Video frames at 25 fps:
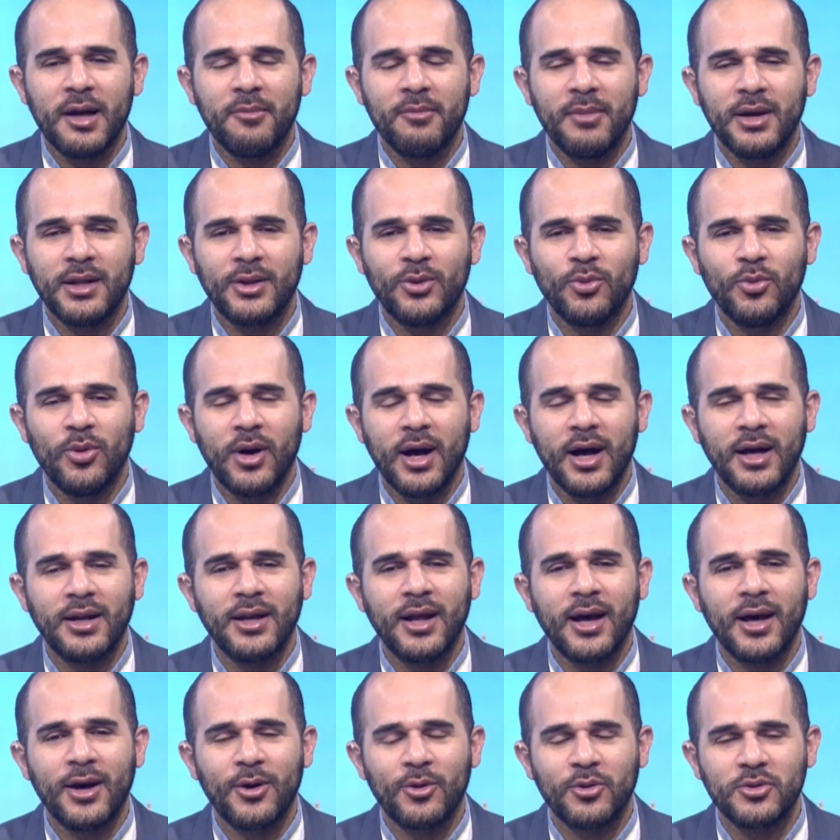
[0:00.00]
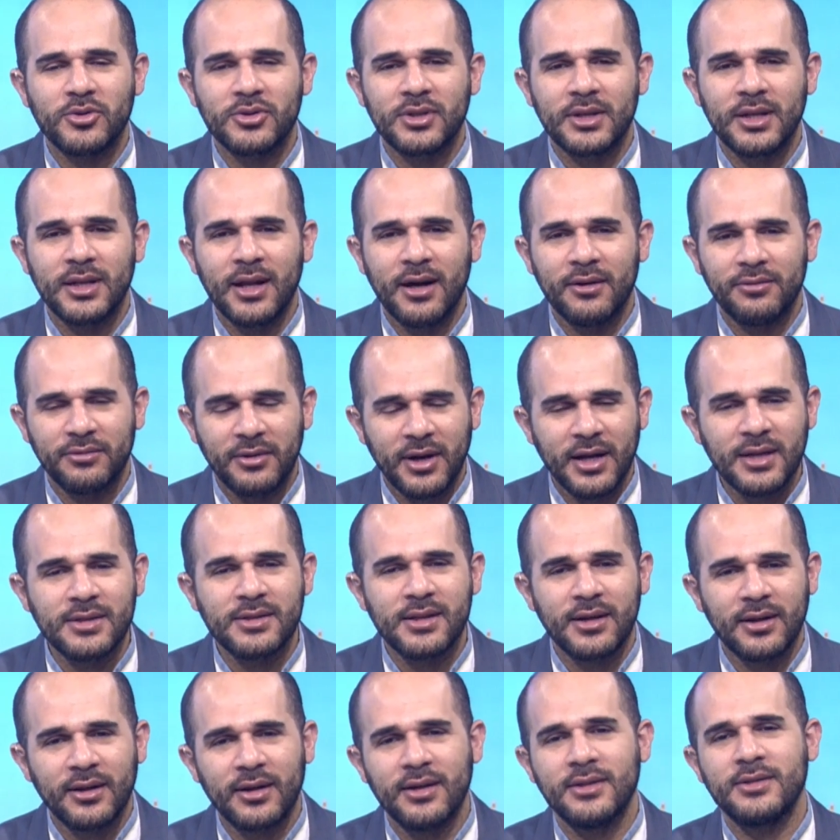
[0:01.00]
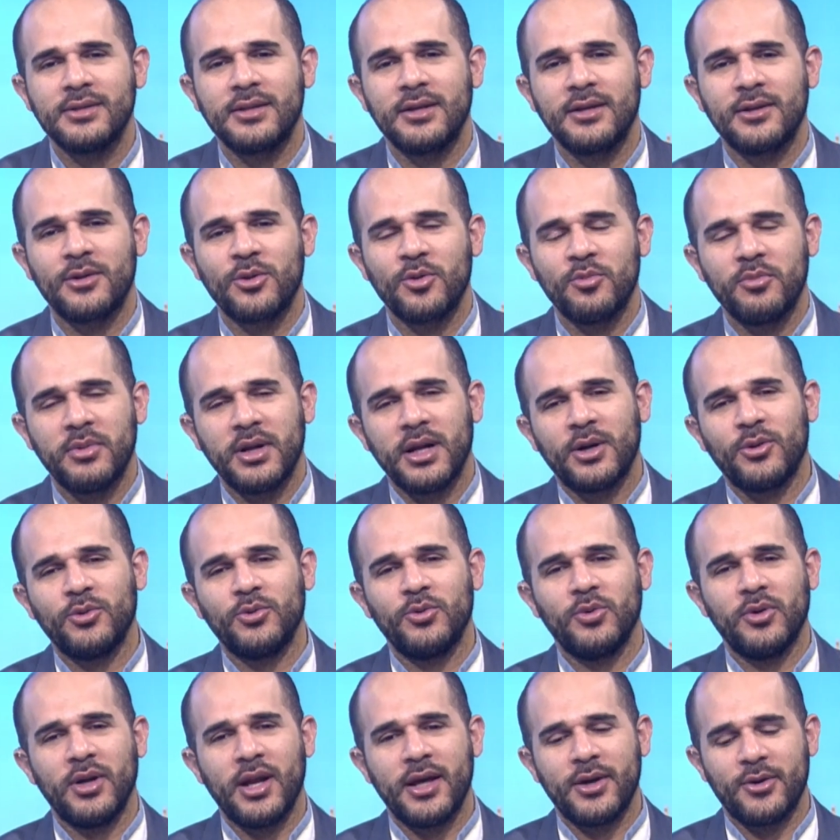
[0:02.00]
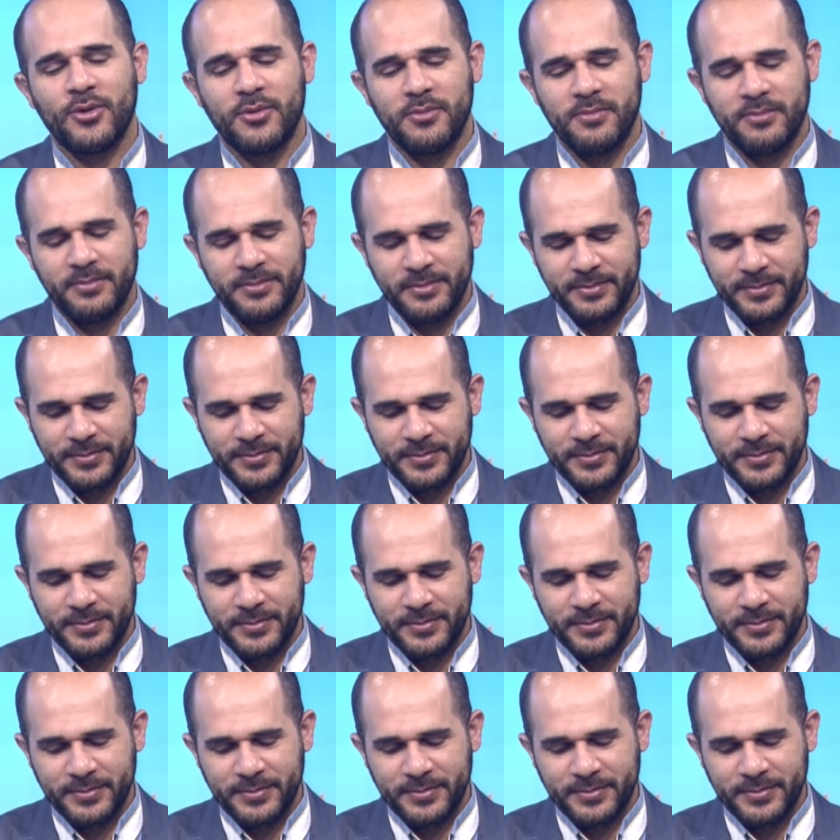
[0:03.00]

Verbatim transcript: أحمد ونخرج إلى فاصل قصير ثم نعود إليكم